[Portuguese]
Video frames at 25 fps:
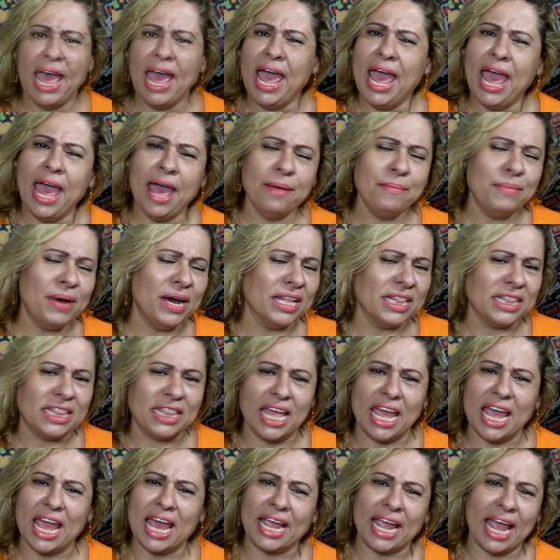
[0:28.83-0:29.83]
É
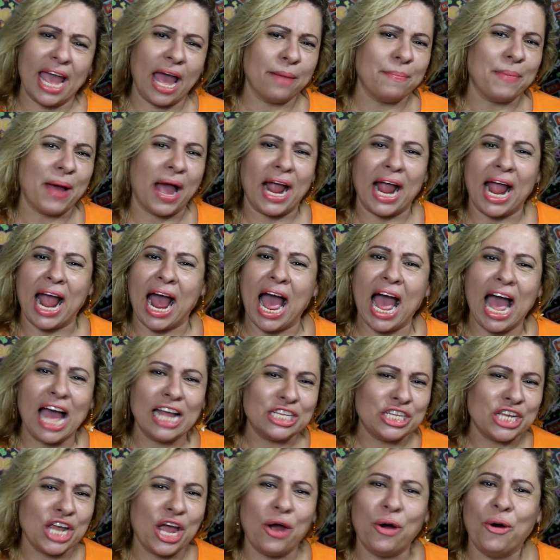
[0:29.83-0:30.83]
manteiga, é
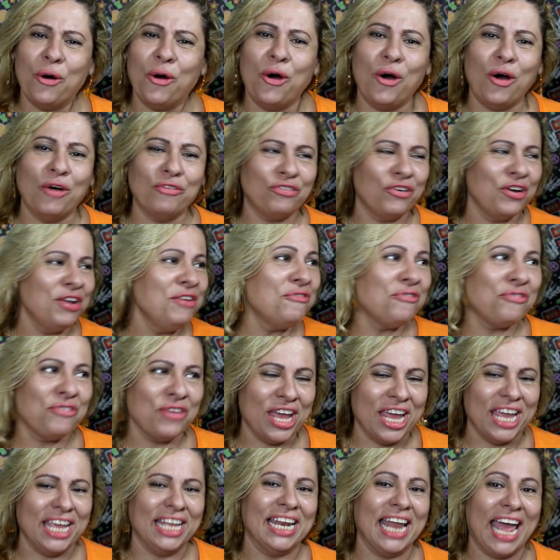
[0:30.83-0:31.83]
abacate, é ovo,
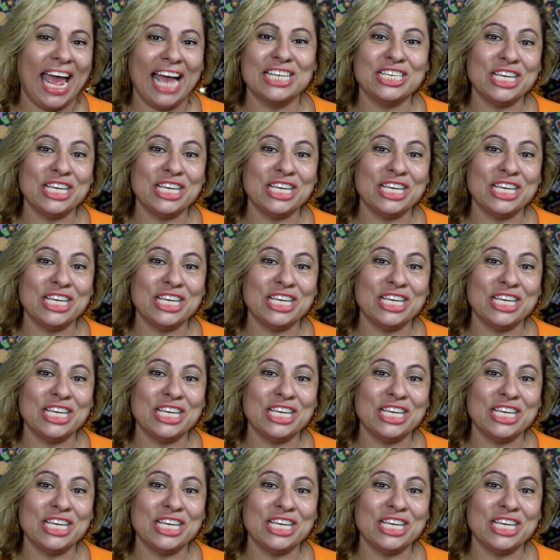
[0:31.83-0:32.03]
enfim, né?